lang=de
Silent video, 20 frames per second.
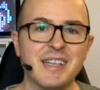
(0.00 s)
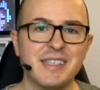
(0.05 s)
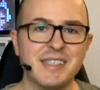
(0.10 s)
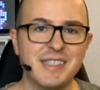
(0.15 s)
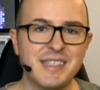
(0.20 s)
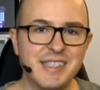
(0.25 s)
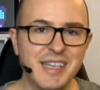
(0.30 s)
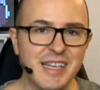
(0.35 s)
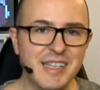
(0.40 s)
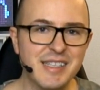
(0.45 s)

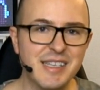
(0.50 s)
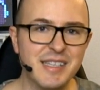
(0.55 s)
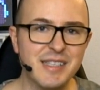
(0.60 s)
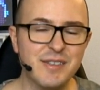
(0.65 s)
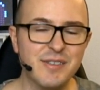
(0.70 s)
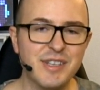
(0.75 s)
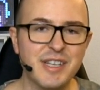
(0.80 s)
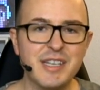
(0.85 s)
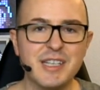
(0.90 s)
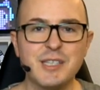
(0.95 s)

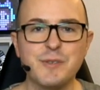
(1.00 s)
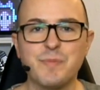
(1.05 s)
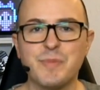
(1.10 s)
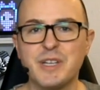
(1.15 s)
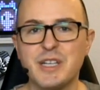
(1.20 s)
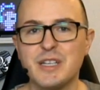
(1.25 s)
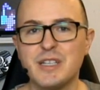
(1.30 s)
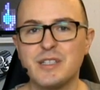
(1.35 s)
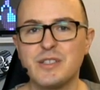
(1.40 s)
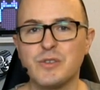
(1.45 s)
sensationelles
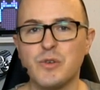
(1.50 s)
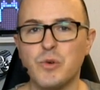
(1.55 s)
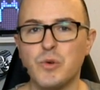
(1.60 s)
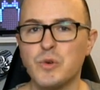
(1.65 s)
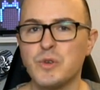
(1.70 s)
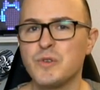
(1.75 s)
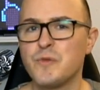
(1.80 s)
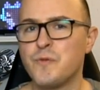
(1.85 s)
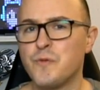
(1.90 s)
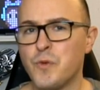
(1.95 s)
Bild
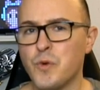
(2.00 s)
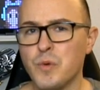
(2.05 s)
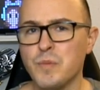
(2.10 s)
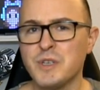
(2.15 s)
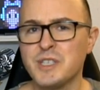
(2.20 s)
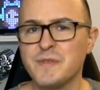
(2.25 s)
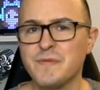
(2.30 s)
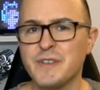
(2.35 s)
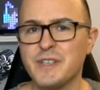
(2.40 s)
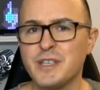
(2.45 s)
und wo
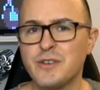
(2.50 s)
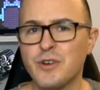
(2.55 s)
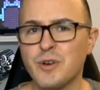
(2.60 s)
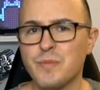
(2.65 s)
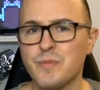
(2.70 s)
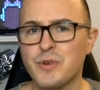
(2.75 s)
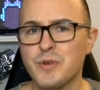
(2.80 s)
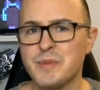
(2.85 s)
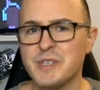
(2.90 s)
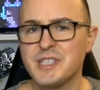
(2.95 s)
müssen wir die
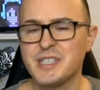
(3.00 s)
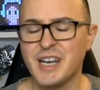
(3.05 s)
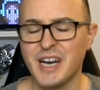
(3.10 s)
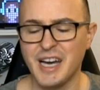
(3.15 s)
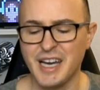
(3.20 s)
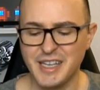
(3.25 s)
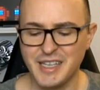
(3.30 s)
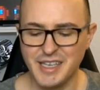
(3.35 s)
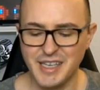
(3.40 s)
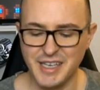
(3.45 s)
Kompromisse
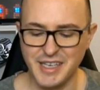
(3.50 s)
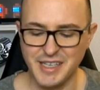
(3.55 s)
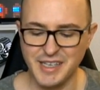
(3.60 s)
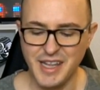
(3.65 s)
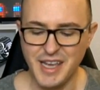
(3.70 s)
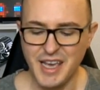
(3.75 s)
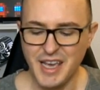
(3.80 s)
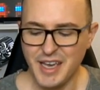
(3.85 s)
eingehen?